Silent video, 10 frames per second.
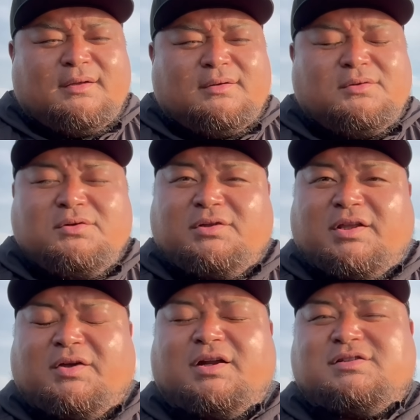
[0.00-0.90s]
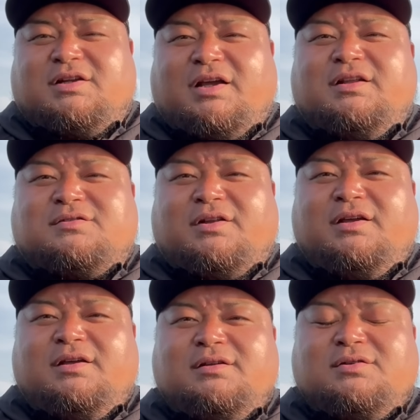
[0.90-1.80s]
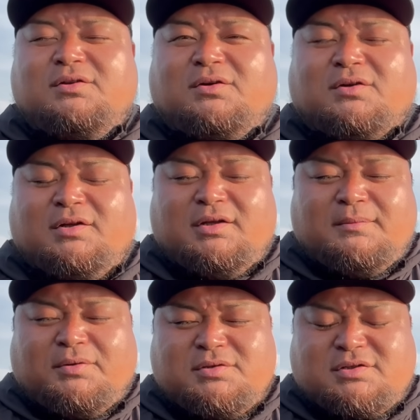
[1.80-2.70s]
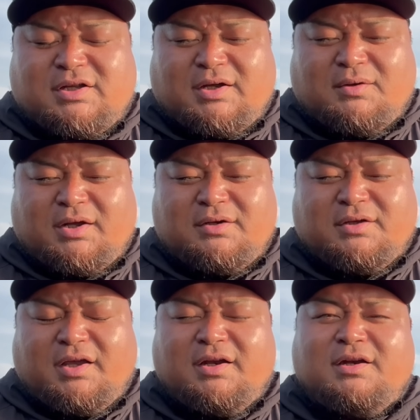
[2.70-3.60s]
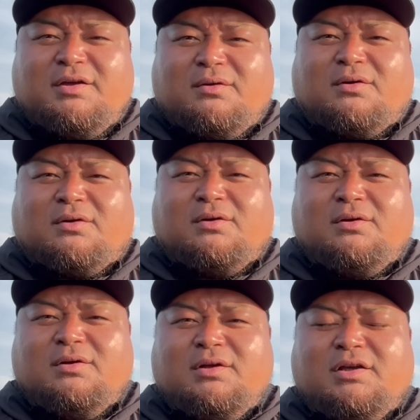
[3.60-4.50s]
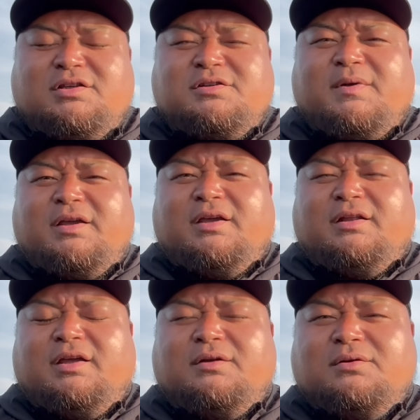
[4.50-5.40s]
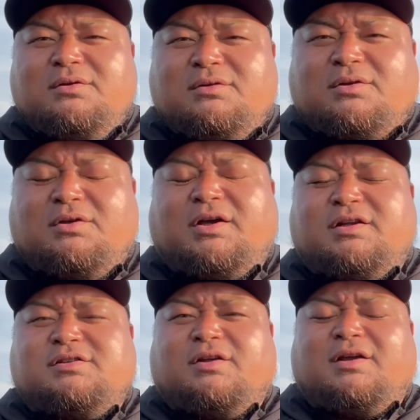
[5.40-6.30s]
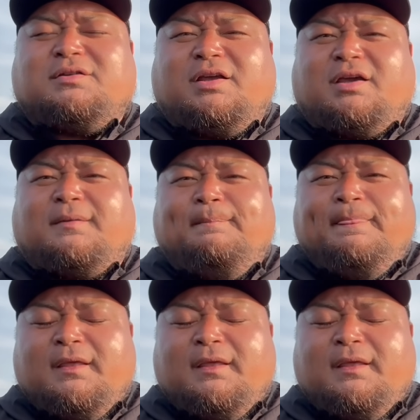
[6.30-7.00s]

売るっていう話じゃないんですよね。そのポスターを貼る権利を1万円で売るという話ではなくて、